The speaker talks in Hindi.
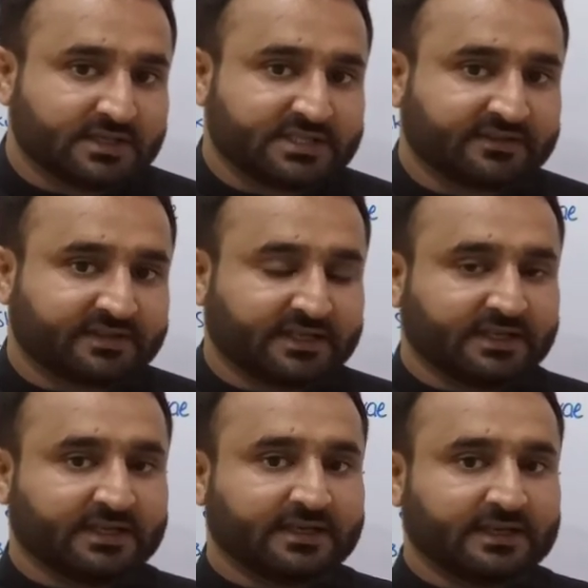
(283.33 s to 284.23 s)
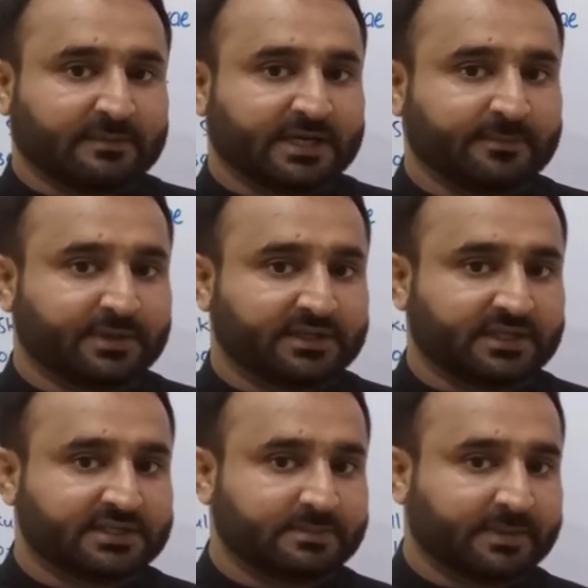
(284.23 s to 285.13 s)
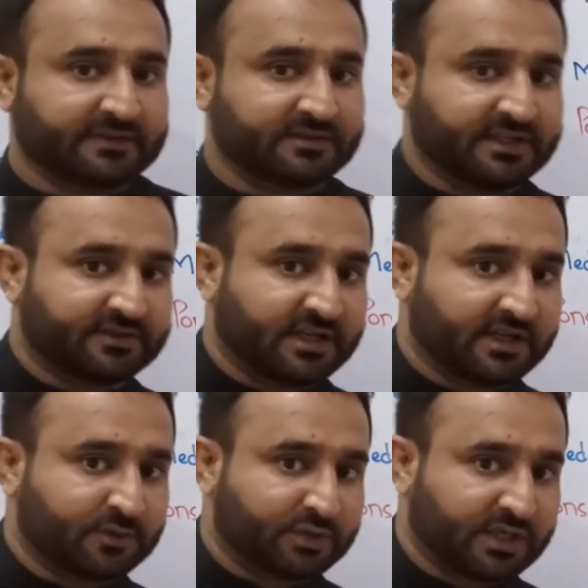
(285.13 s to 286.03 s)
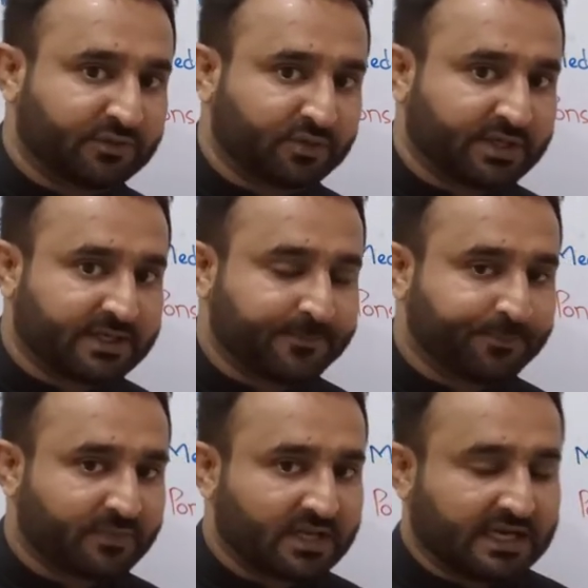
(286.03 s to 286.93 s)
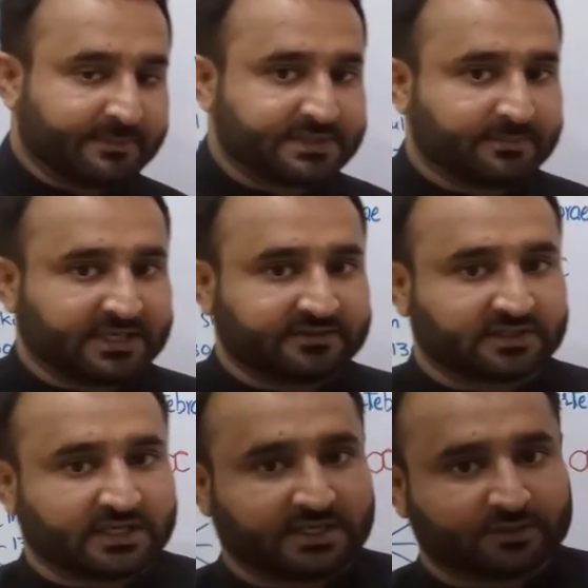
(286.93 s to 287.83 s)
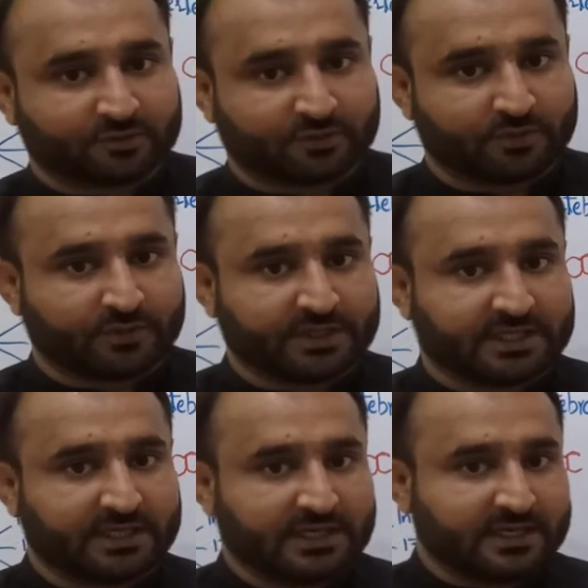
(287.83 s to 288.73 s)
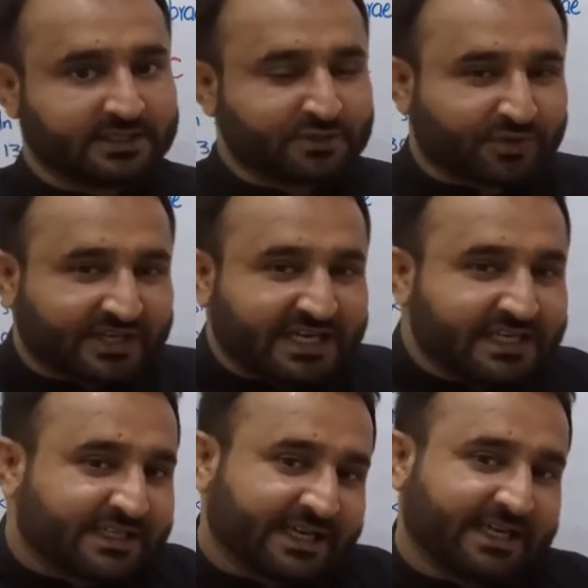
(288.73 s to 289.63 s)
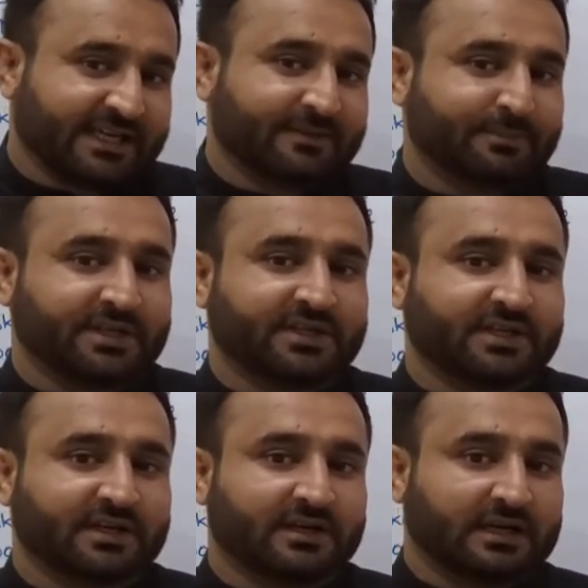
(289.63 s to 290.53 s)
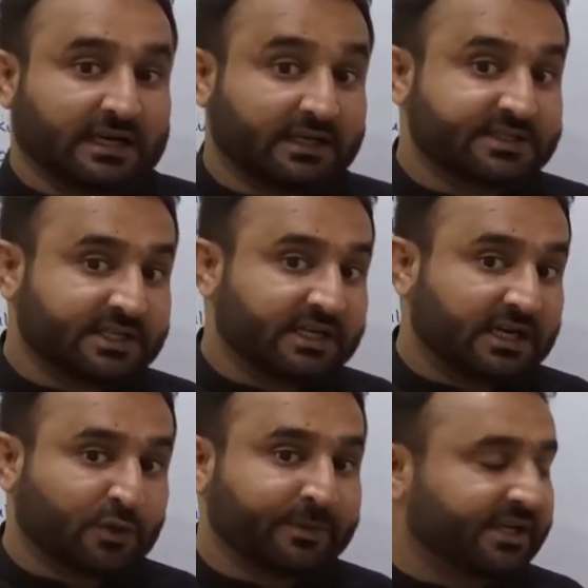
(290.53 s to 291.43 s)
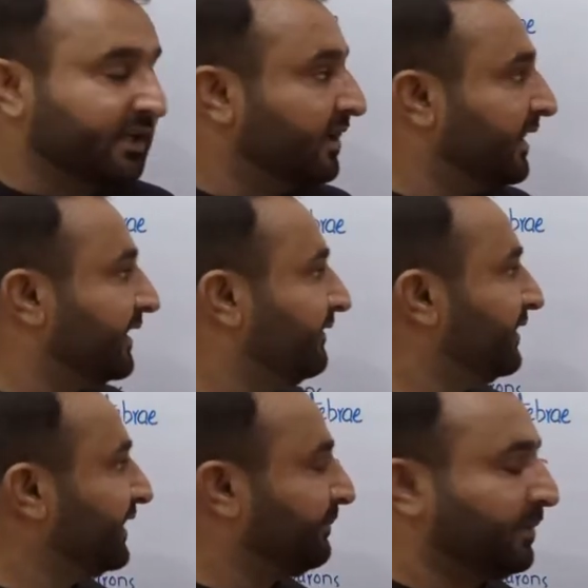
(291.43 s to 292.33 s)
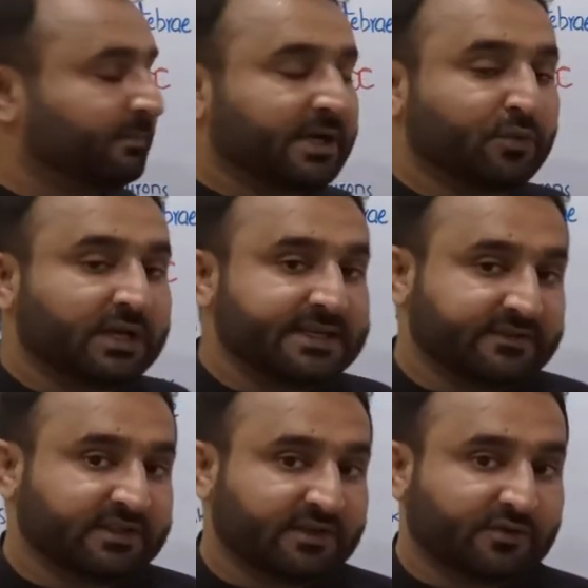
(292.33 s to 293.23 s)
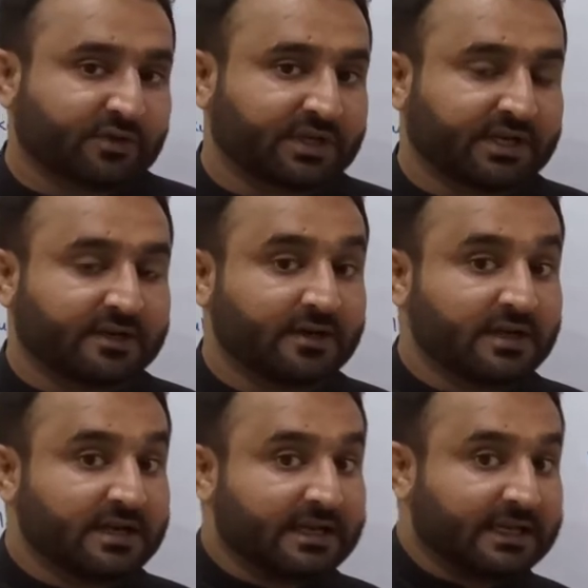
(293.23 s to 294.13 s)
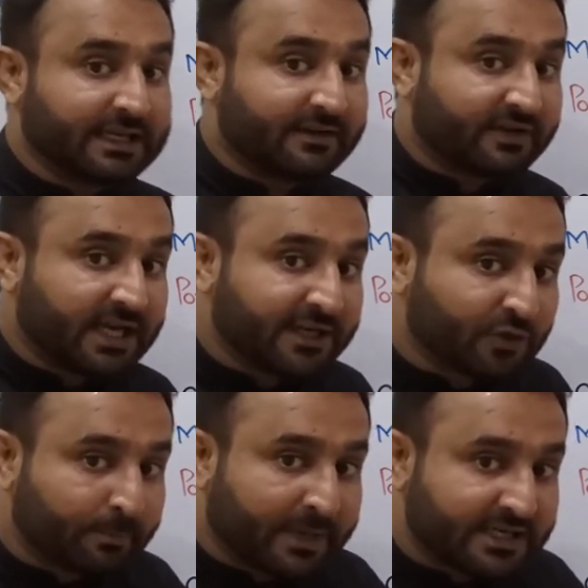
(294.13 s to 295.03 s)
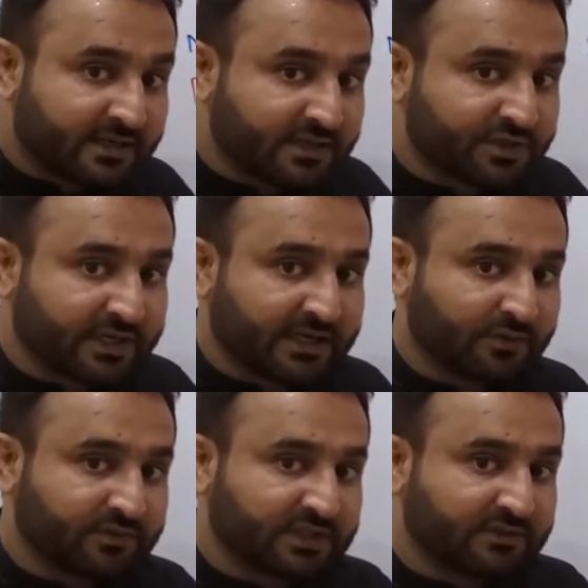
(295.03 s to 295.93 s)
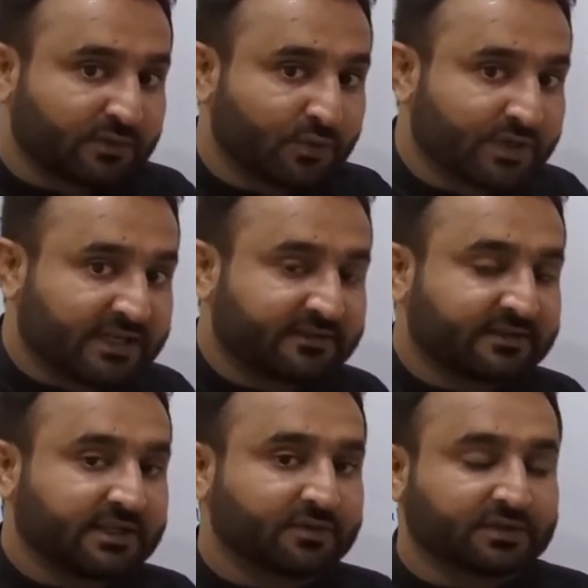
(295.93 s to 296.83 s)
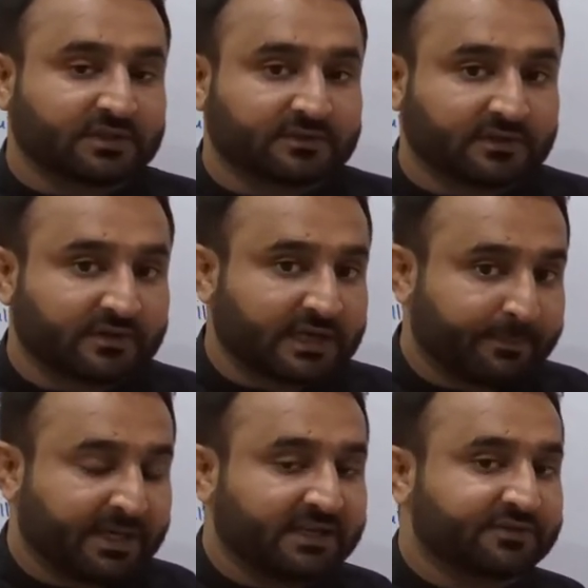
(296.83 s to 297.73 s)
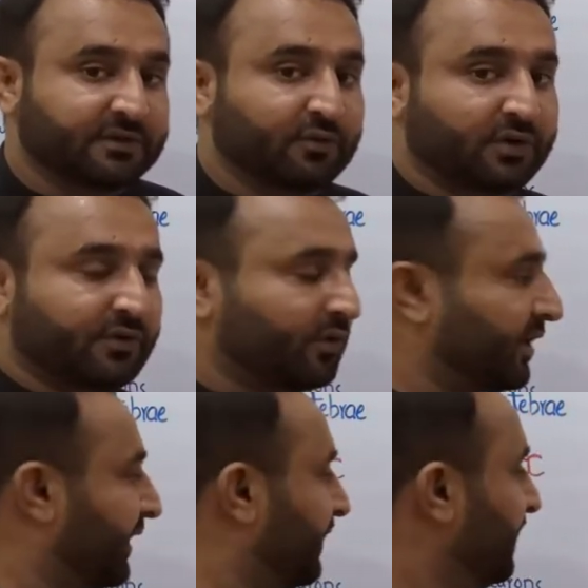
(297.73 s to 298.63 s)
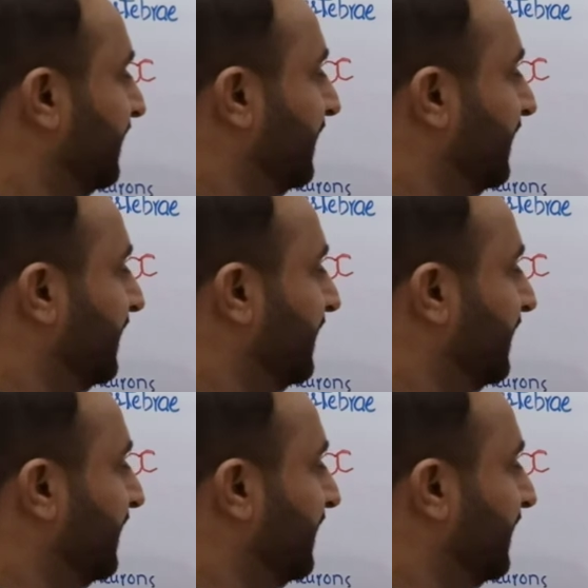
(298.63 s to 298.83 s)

जैसे हमारी ब्रीदिंग जब हम एक्सरसाइज कर रहे हैं तो तेज़ हो गई है हम जब रेस्ट कर रहे हैं तो स्लो हो गई है ये जो रेट है ब्रीदिंग का अगरचे ऑटोमेटिक एक्टिविटी है मेडुला ही से कंट्रोल करेगा लेकिन रेट और पैटर्न जो है उसकी स्लोनेस या उसकी रैपिडनेस जो है वो कंट्रोल करेगा